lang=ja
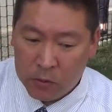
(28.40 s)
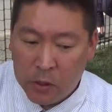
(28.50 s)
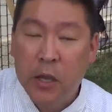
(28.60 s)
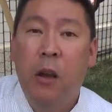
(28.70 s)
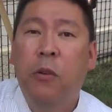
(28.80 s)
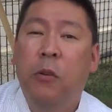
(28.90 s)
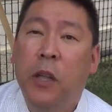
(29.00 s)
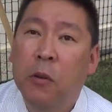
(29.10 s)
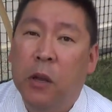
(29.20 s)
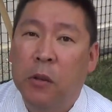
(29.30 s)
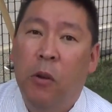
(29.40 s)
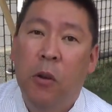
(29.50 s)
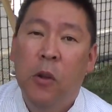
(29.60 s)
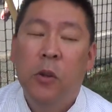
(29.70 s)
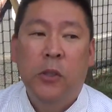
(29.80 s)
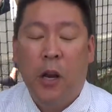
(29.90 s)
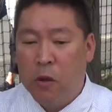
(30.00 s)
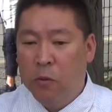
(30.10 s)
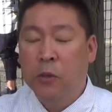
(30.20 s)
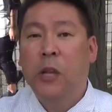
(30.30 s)
規約読んでんのか」と。それ
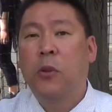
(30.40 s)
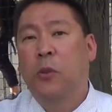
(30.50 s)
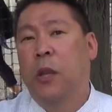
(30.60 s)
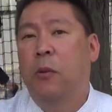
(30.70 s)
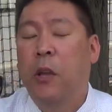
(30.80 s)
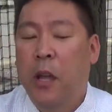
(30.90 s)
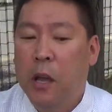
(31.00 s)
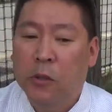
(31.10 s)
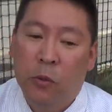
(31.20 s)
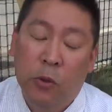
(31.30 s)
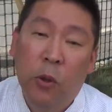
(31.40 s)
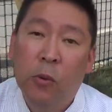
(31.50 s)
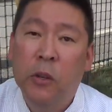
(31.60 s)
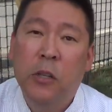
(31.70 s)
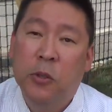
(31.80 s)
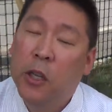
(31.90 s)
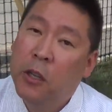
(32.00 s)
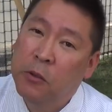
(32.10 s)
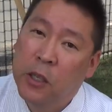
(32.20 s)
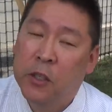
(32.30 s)
はこの佐藤さんの契約書のどこに受信
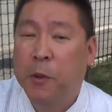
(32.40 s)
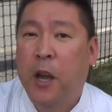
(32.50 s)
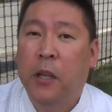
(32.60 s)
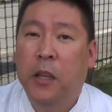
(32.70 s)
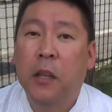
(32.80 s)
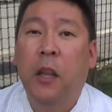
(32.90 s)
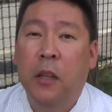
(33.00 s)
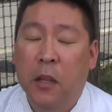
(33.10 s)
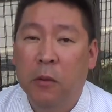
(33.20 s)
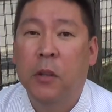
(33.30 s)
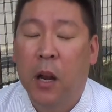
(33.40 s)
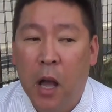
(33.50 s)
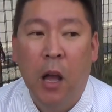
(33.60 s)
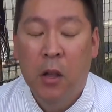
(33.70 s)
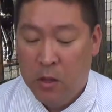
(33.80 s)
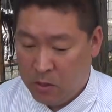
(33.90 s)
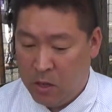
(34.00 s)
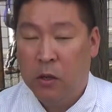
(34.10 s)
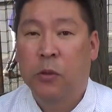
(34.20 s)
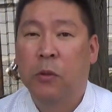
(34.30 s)
機の設置日書いてんねんって言ったらい
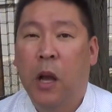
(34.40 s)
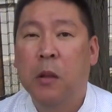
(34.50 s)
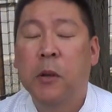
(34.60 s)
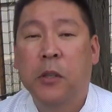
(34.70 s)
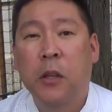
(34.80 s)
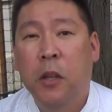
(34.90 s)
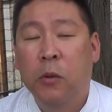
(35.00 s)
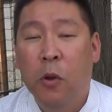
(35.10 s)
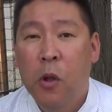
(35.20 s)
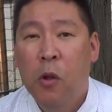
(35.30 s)
やそんなんありませんねと